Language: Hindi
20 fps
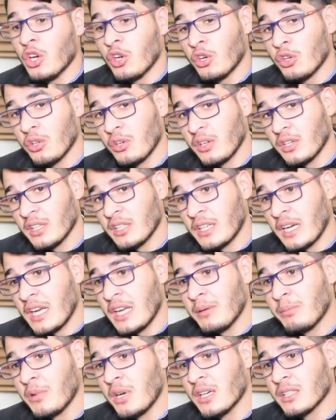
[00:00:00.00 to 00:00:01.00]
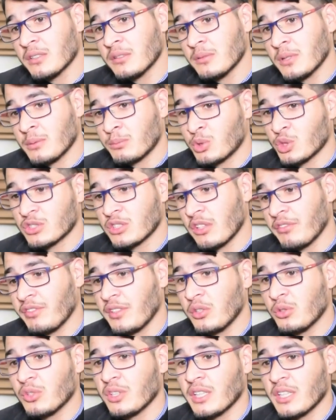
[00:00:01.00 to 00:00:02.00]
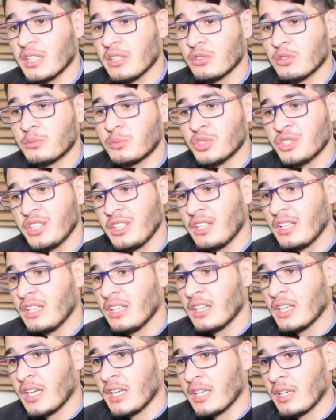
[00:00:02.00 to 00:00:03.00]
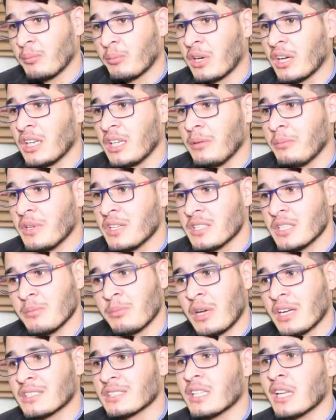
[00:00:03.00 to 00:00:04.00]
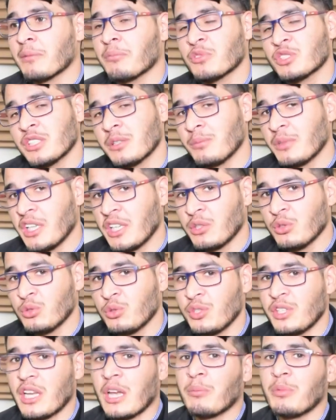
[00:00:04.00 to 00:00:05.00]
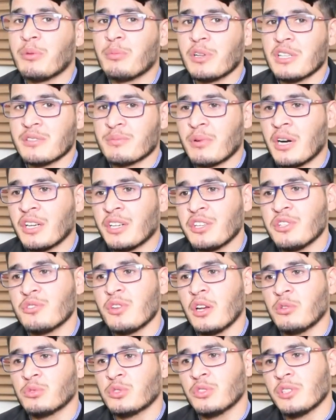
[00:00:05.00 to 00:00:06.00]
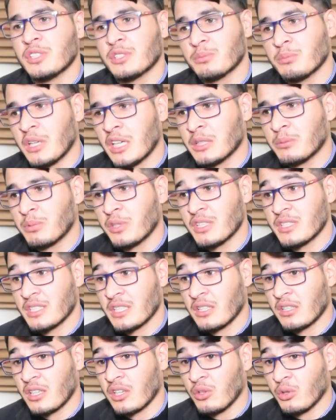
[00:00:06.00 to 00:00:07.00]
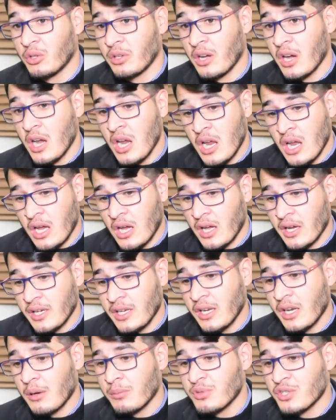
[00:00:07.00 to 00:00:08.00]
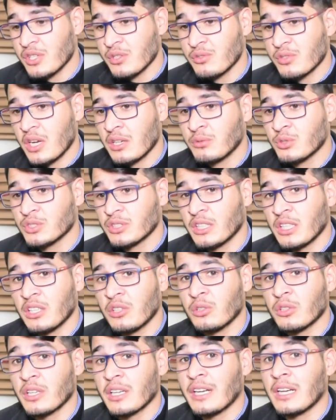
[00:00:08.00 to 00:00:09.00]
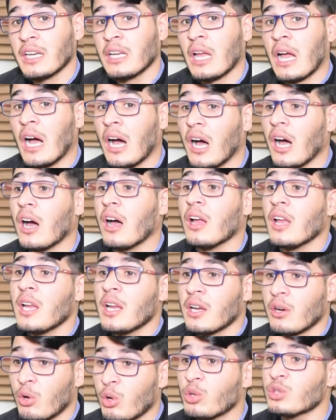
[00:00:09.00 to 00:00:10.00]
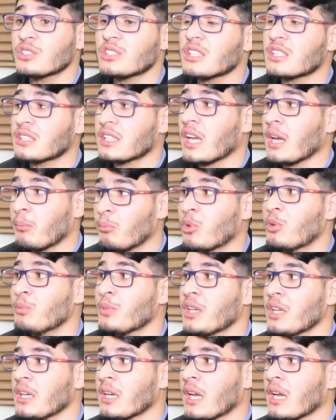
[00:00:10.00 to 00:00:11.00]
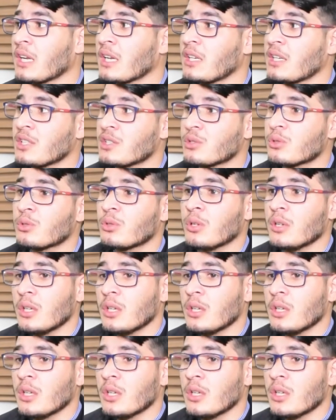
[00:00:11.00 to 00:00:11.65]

और रही बात मुस्तफ़ी होने के तो मुझे नहीं लग रहा कि पार्लियामेंट से पाकिस्तान मुस्लिम लीग नून या पीपल्स पार्टी जो है वो इस बात पर ज़र गौर ये ऑप्शन जो है वो ज़र गौर करेंगे हाँ हो सकता है मुमकिन है कि ये जो